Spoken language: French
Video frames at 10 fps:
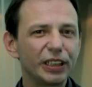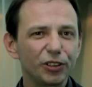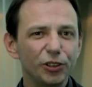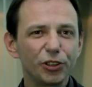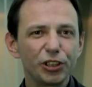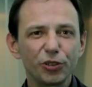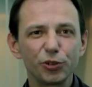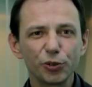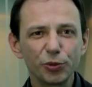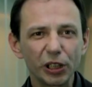technologies
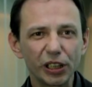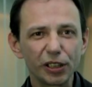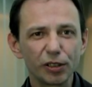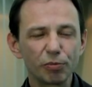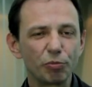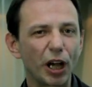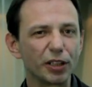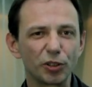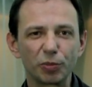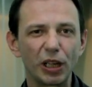audio-numériques, par
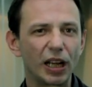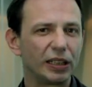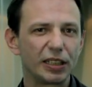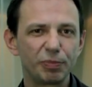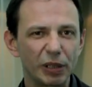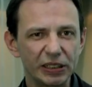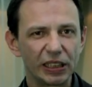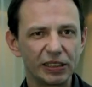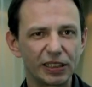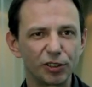exemple la
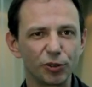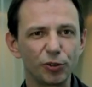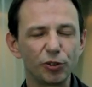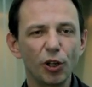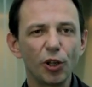spatialisation,